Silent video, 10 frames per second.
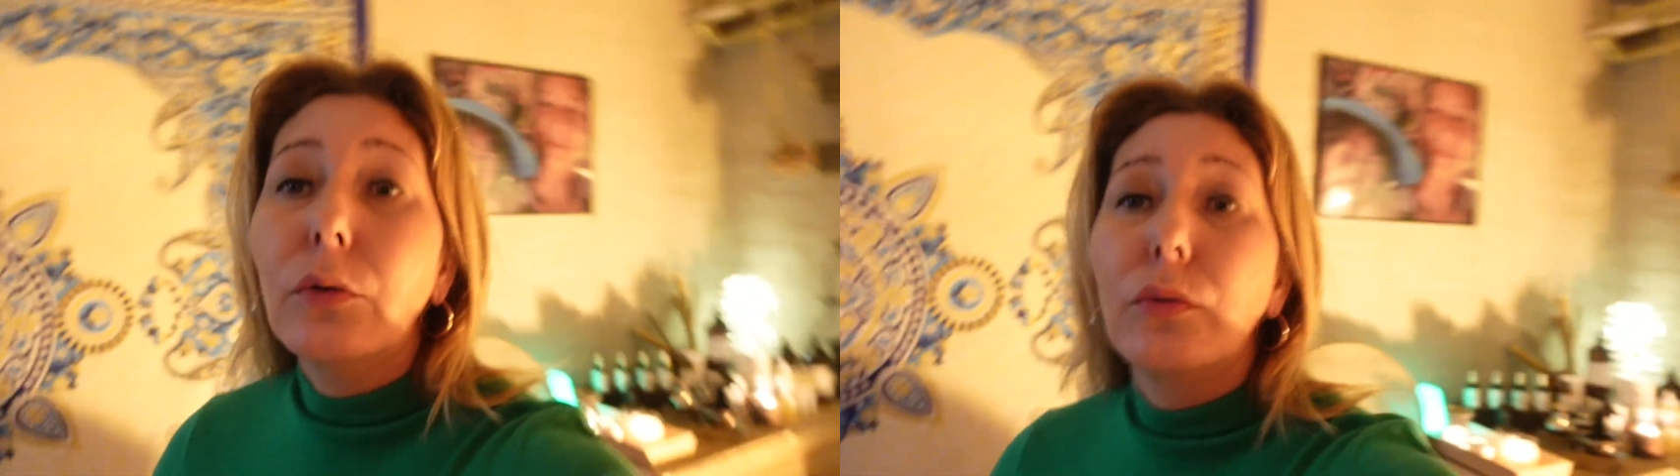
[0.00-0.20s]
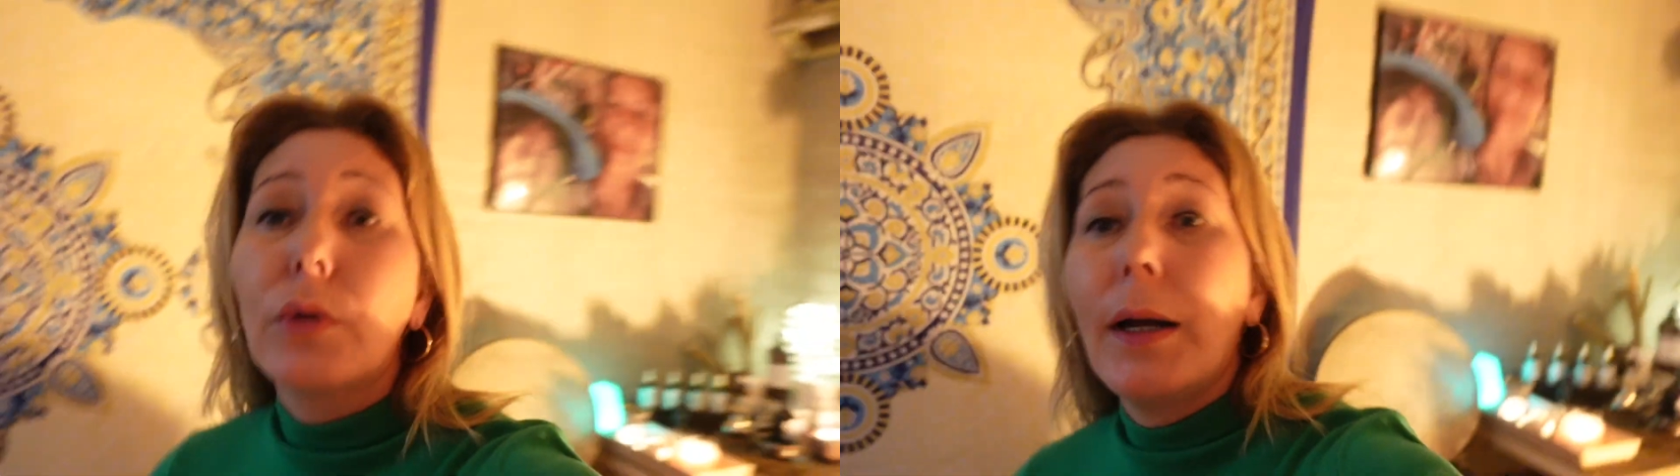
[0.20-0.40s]

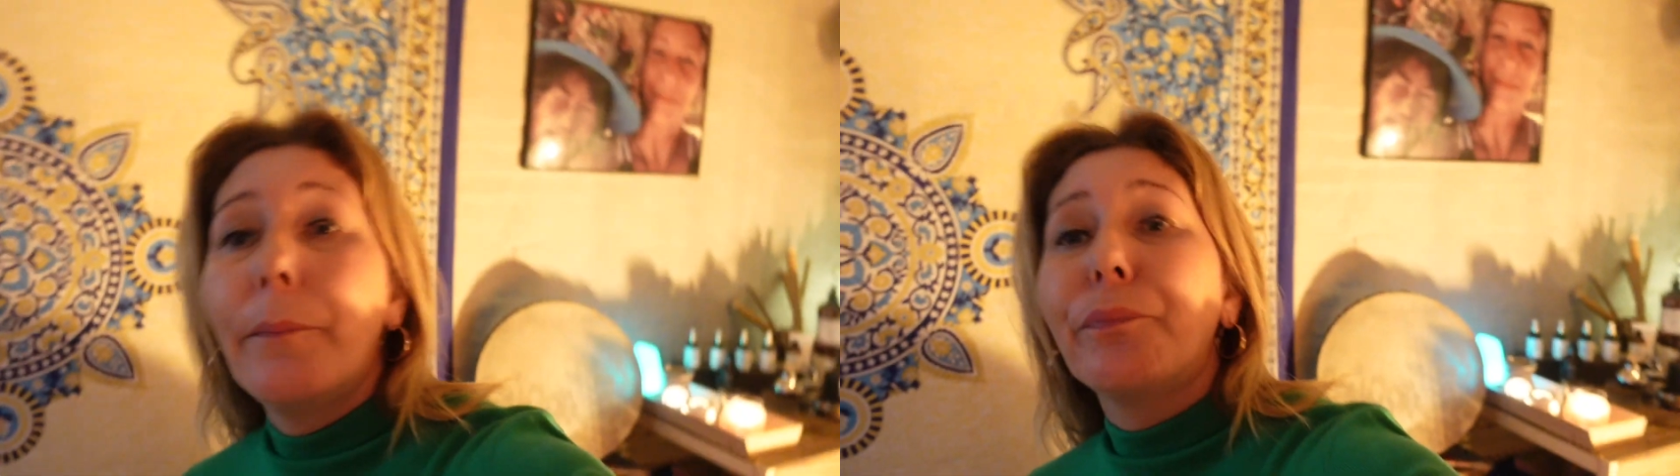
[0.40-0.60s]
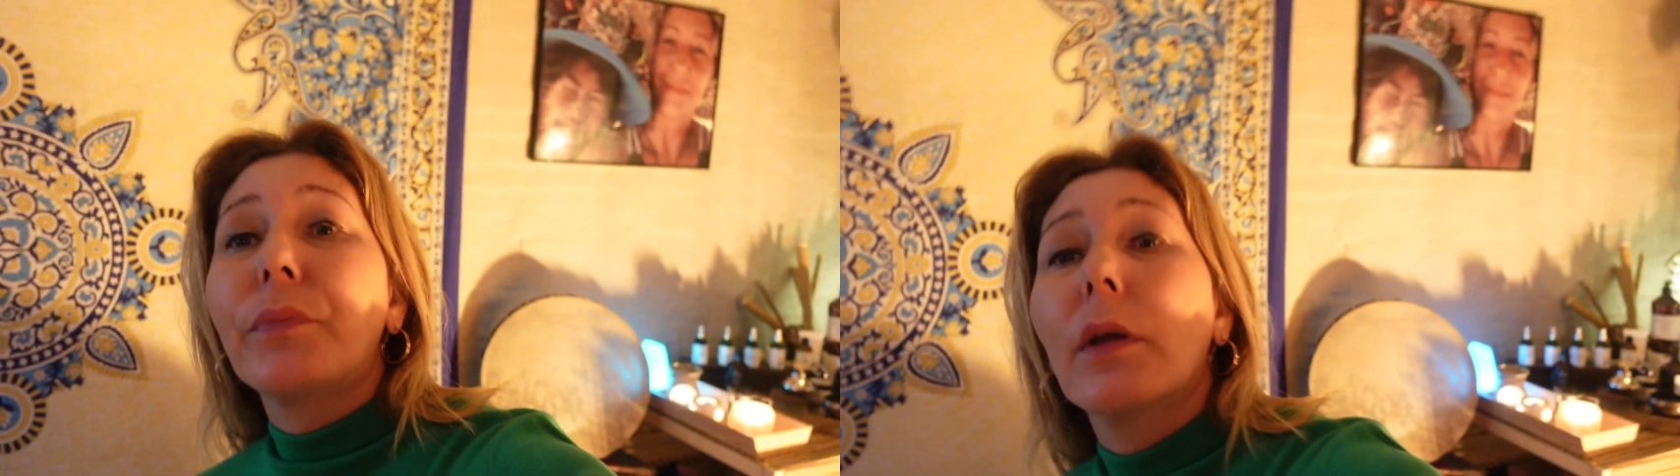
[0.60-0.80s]
która
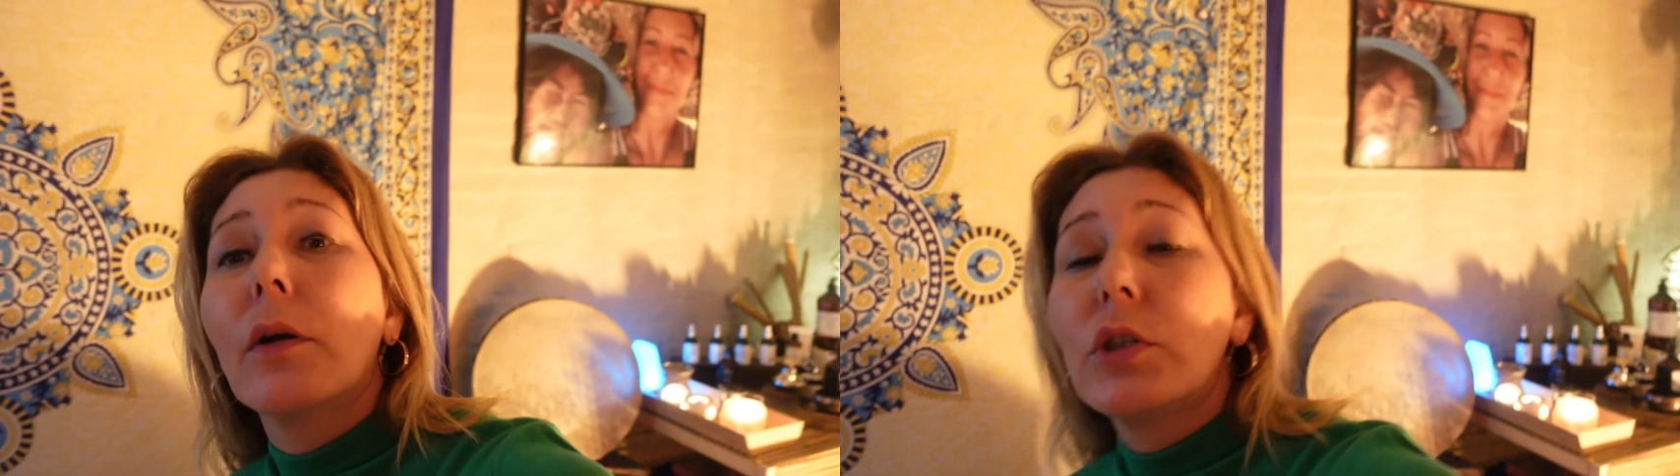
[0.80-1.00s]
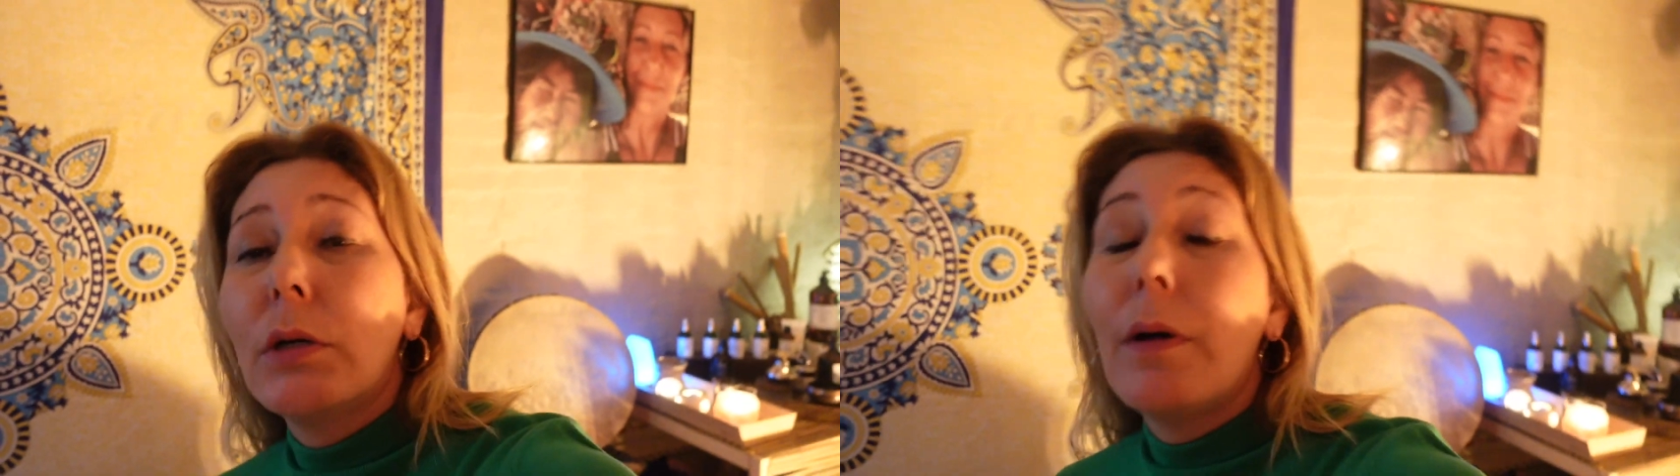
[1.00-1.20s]

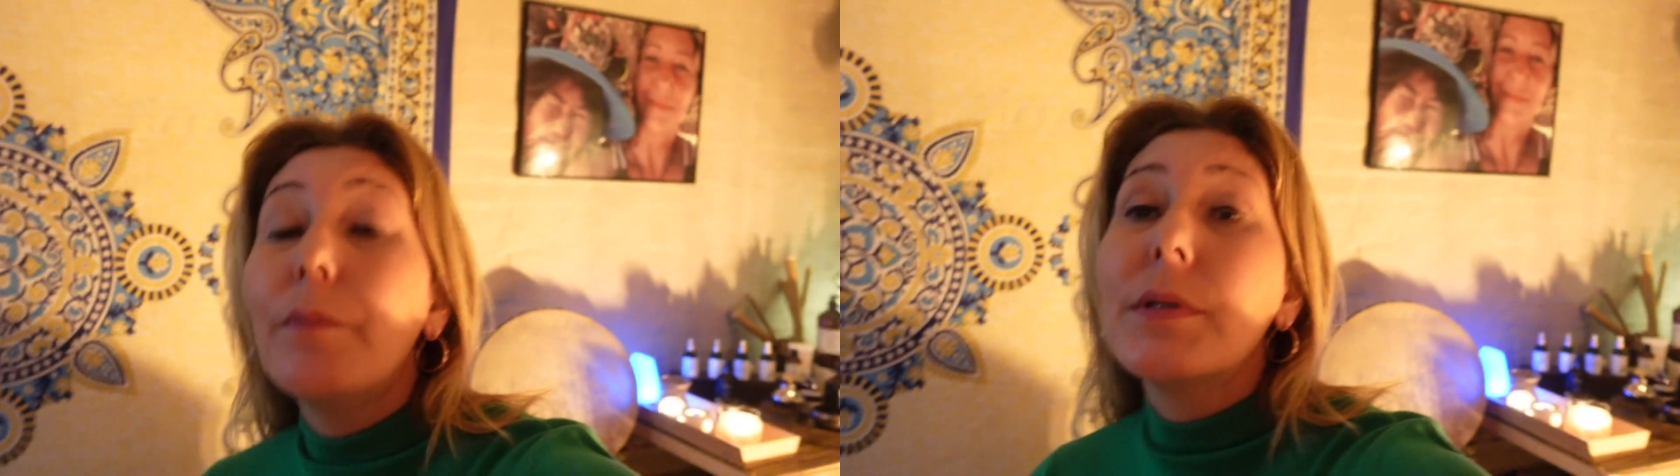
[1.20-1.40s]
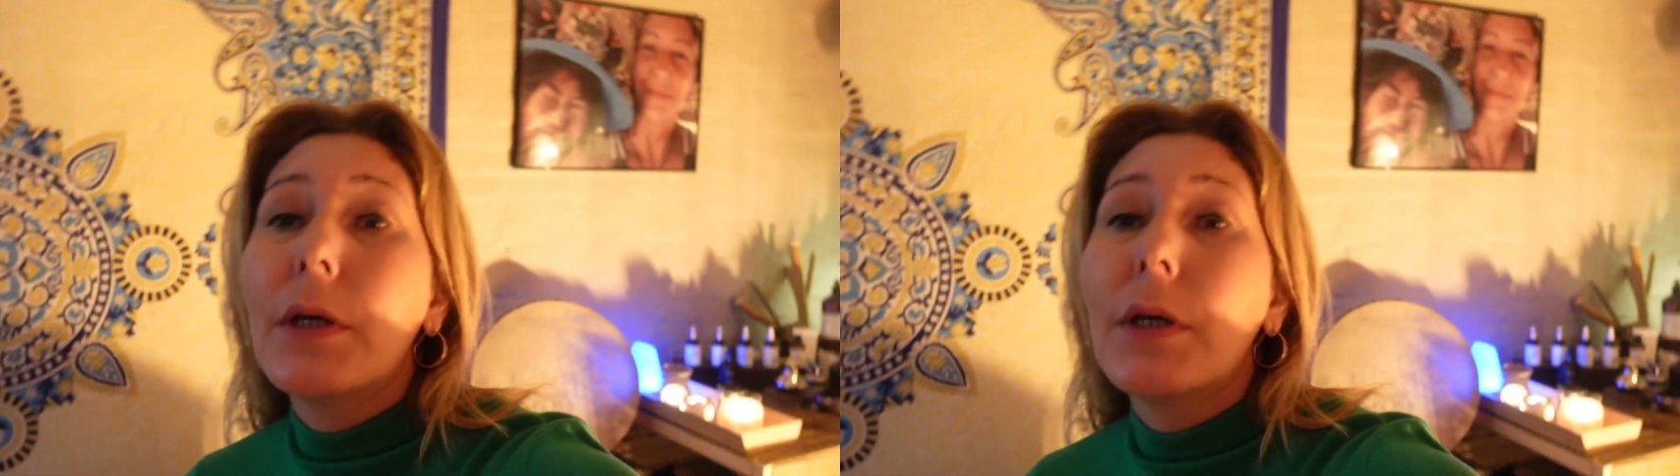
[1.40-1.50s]
mm, chciałaby